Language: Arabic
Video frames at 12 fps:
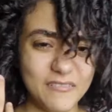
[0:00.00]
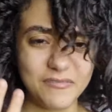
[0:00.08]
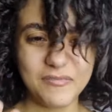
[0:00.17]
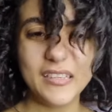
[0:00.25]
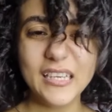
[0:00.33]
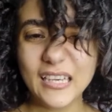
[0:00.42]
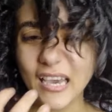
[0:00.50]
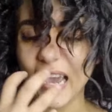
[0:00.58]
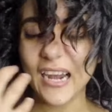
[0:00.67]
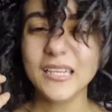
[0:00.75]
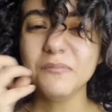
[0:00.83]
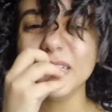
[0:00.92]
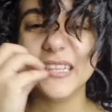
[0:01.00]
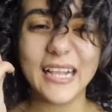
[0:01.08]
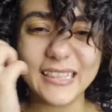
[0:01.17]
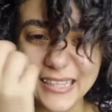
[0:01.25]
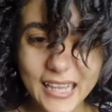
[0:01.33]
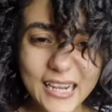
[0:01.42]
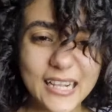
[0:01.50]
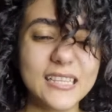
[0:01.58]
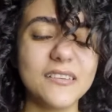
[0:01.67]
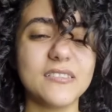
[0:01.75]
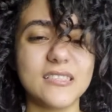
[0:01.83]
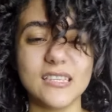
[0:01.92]
فيه حاجات متكتلة
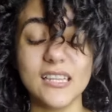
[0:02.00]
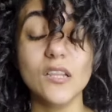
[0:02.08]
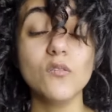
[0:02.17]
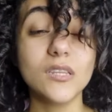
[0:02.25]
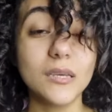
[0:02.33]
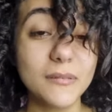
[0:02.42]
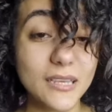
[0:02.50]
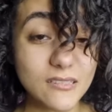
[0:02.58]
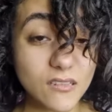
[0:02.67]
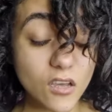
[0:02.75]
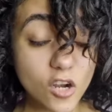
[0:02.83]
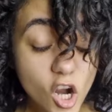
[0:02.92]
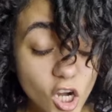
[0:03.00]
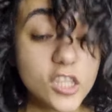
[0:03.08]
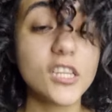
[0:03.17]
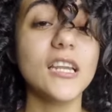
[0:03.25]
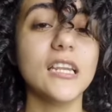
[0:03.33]
كده في السنان وده بيظهر أكتر